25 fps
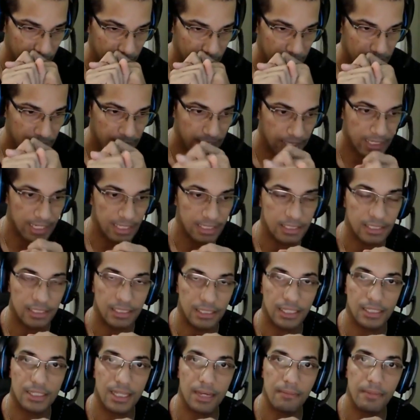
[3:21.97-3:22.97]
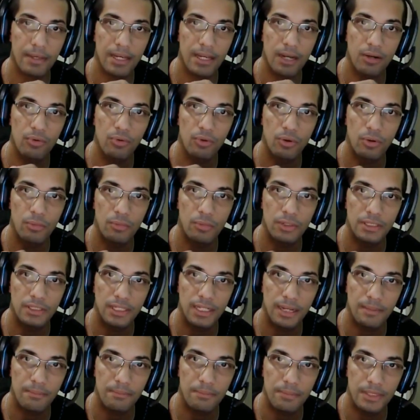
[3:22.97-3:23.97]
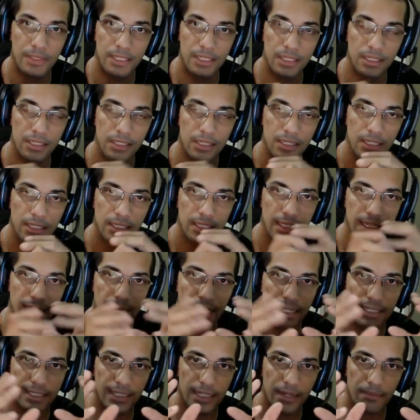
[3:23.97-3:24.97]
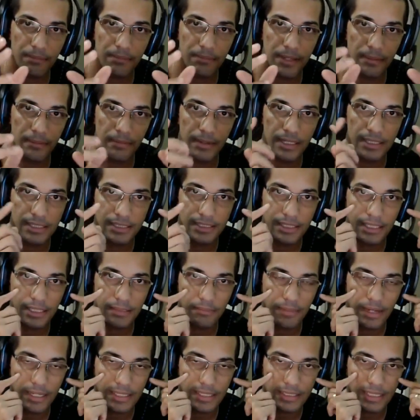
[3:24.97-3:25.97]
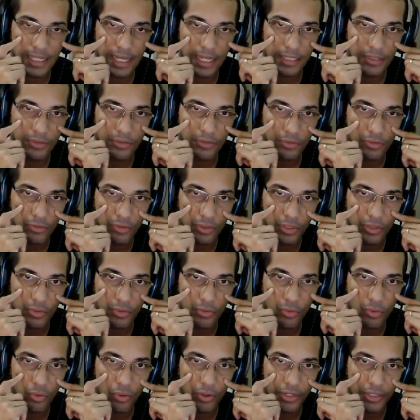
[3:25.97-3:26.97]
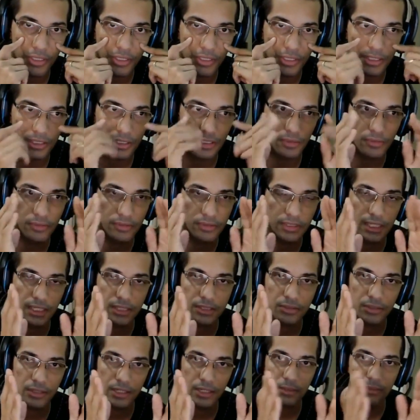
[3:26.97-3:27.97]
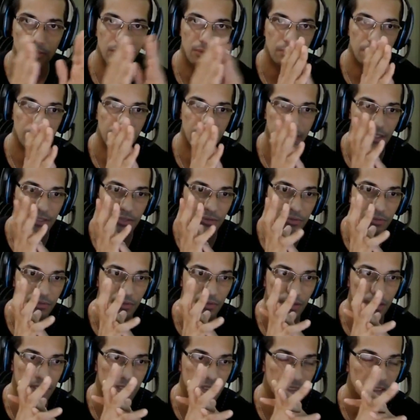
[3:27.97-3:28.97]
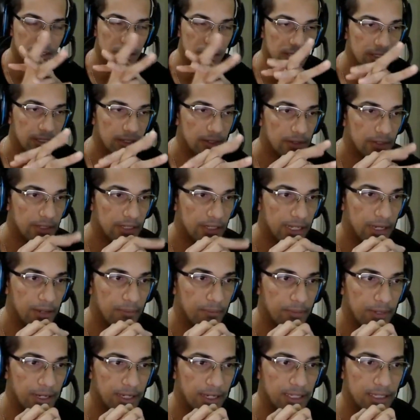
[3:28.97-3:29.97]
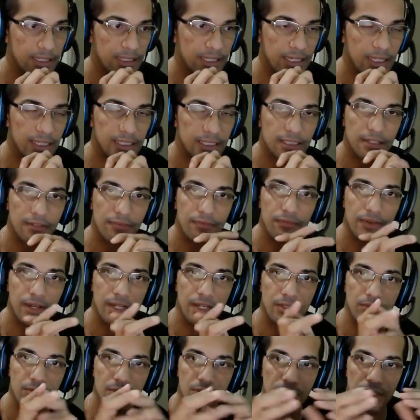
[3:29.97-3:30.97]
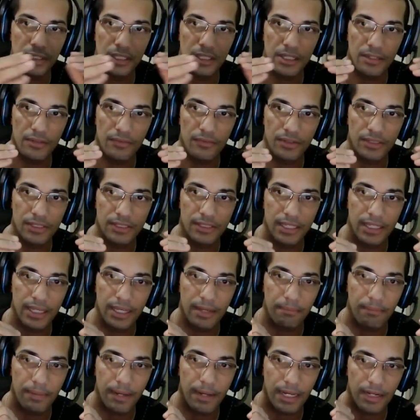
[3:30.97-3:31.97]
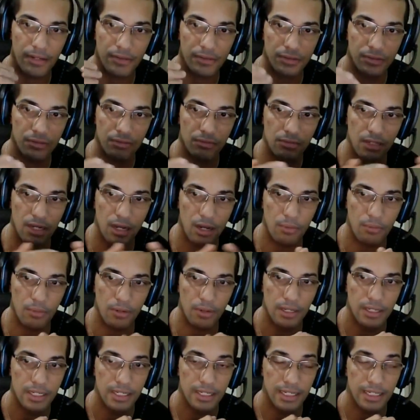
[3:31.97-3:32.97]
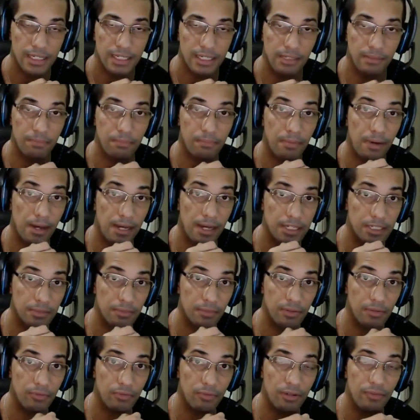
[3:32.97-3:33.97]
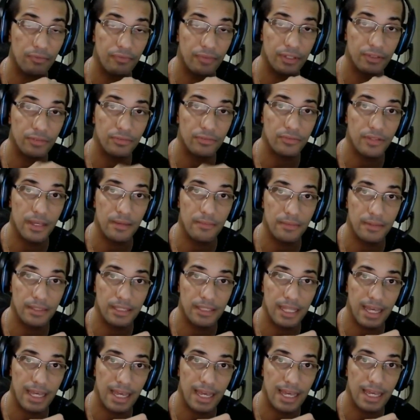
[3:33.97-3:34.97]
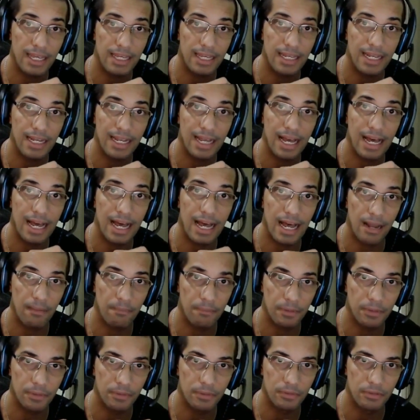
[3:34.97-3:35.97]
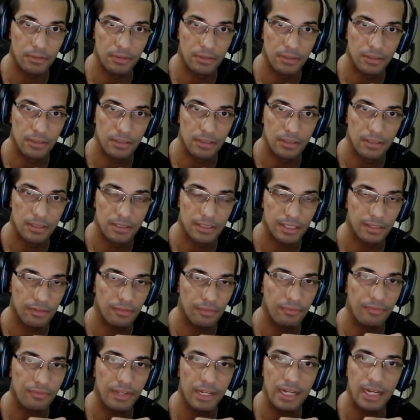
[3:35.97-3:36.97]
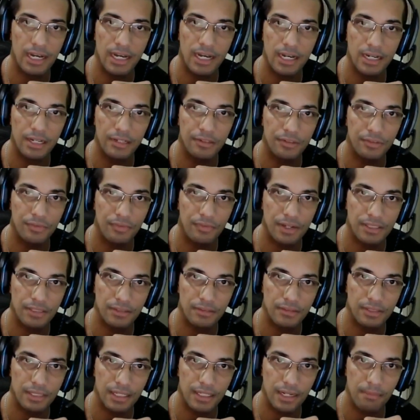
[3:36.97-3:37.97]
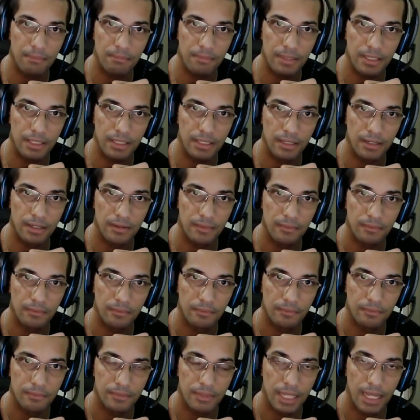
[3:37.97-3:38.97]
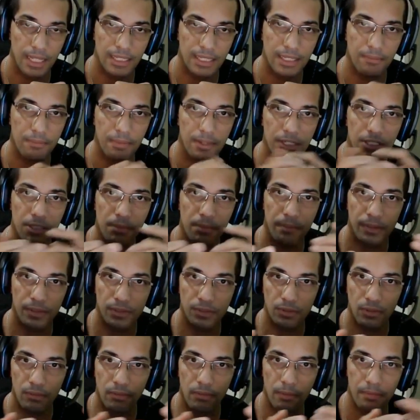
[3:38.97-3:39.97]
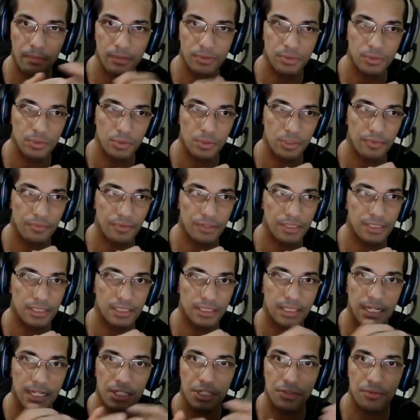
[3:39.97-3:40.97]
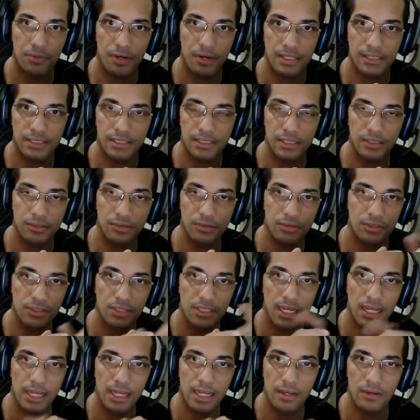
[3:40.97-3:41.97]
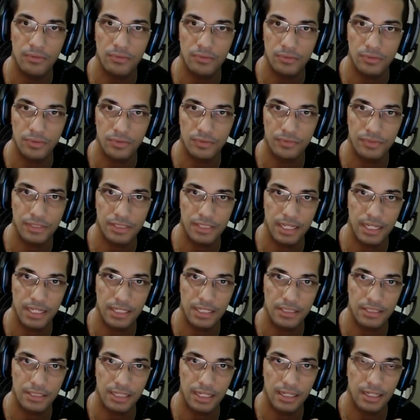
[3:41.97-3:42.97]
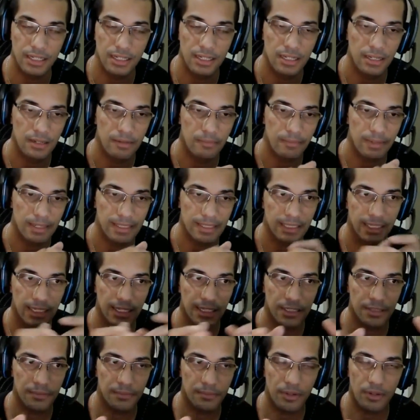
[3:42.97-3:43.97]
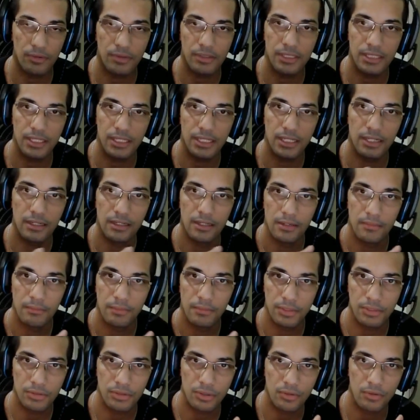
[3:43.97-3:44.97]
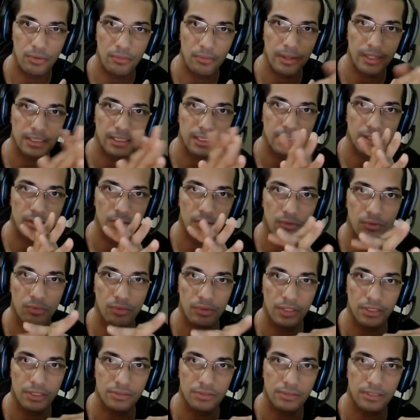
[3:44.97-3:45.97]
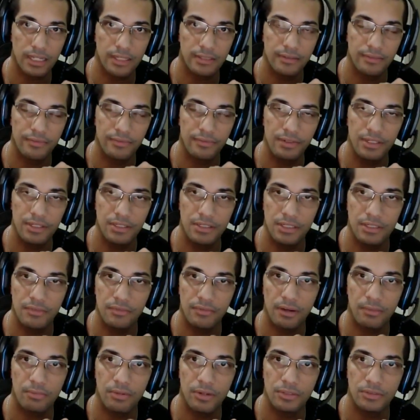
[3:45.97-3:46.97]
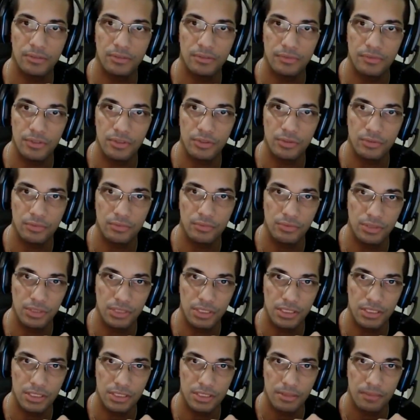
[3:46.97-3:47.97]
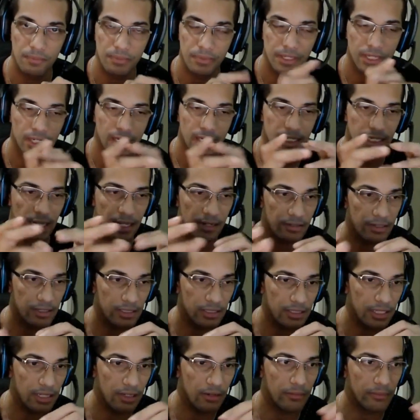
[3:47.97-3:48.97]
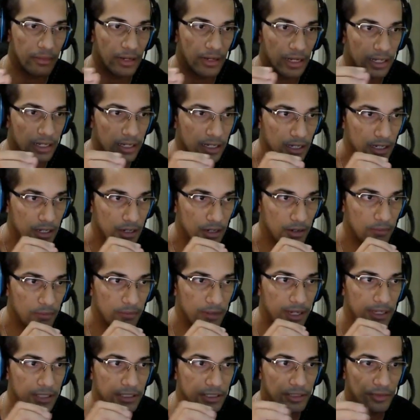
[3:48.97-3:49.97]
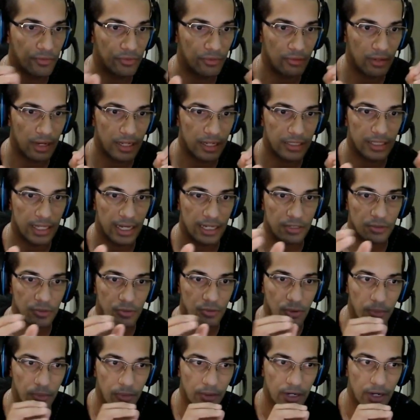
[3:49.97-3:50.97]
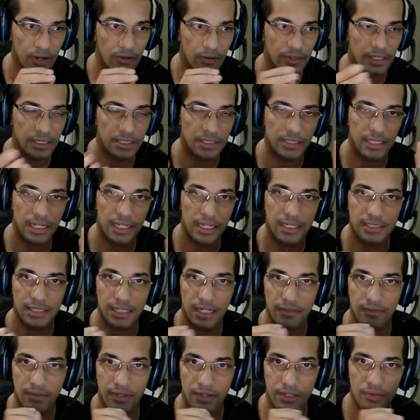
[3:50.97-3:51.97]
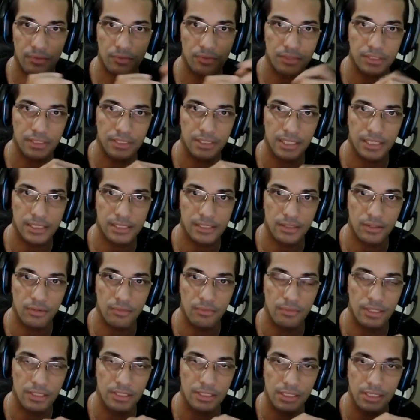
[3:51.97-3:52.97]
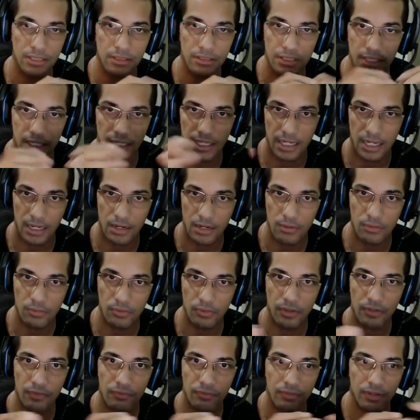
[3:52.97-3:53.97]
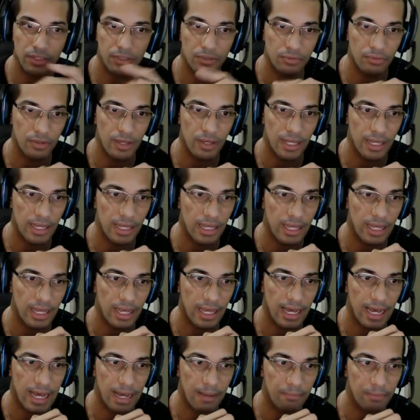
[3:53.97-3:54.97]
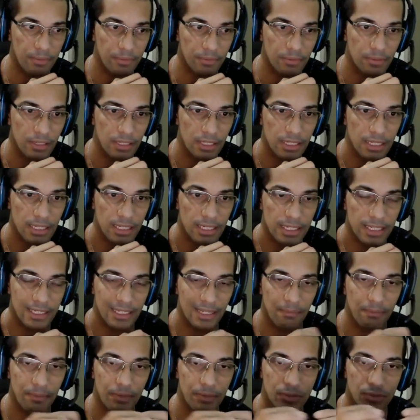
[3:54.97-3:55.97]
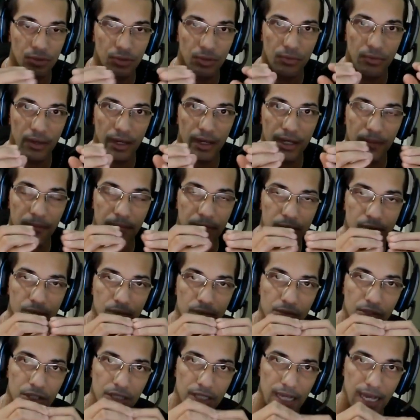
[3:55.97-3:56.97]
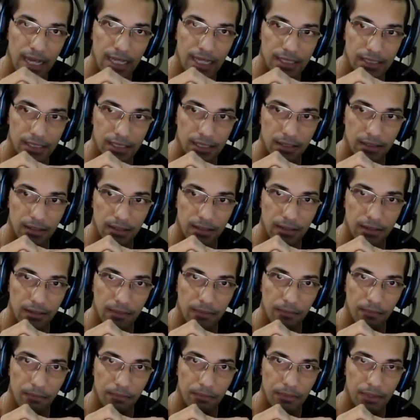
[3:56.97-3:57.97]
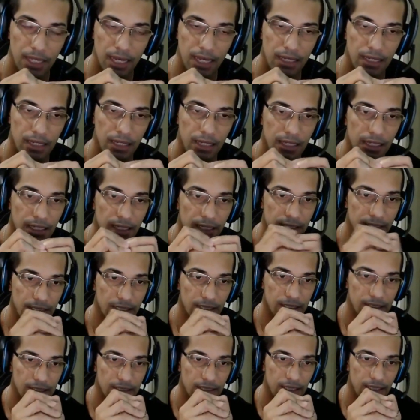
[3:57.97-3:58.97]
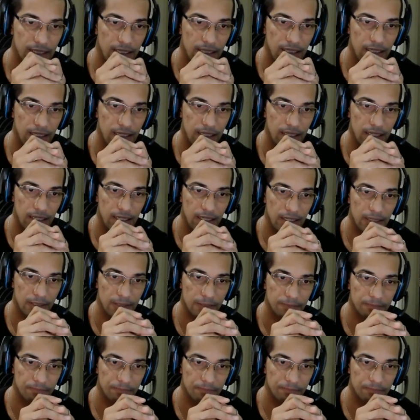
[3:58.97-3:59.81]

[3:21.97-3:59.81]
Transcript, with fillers: e acrescentei também a cromoterapia, que é a terapia baseada em, em cores. Então eu selecionei muito bem as cores, né, para que tenha esse efeito de você reparar o seu trauma. E pasmem, o efeito da MDR ele é rápido. Você não fica anos fazendo terapia. Né? Depende de pessoa para pessoa, às vezes três, quatro sessões já é o suficiente, né? Mas a grande maioria, a pessoa começa a ter o resultado definitivo após os 21 dias. Claro que tem uma uma individualidade corporal que a gente tem que ser levado em consideração, mas em geral o efeito é, é rápido. E a pessoa não é que a pessoa esquece, tá? Desse